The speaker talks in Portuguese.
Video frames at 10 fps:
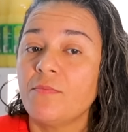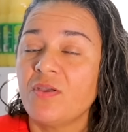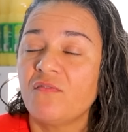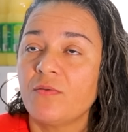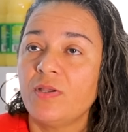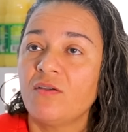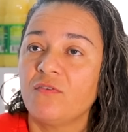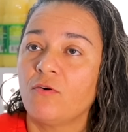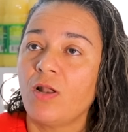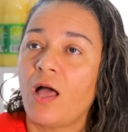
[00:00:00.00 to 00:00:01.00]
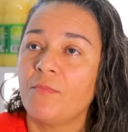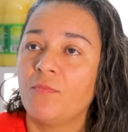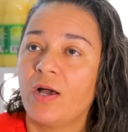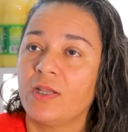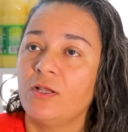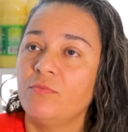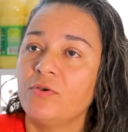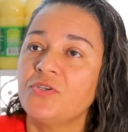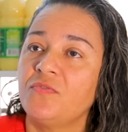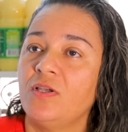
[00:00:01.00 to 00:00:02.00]
a minha família ficou lá, meu marido,
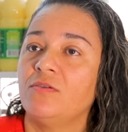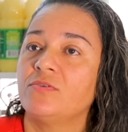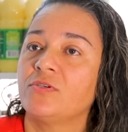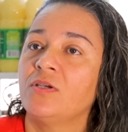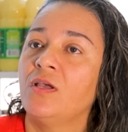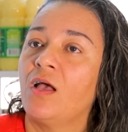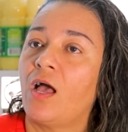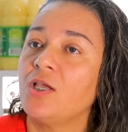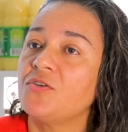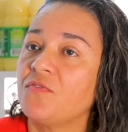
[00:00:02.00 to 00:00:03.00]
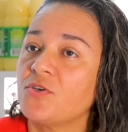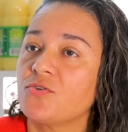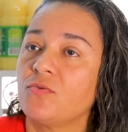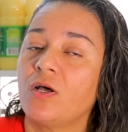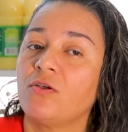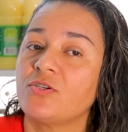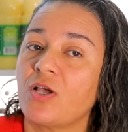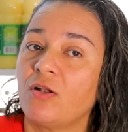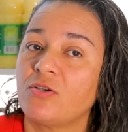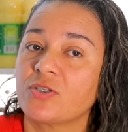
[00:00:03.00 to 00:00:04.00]
meus filhos. A gente fechou a loja,
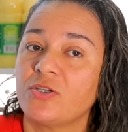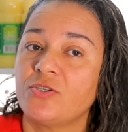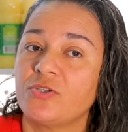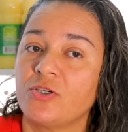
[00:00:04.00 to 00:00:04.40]
a loja que a gente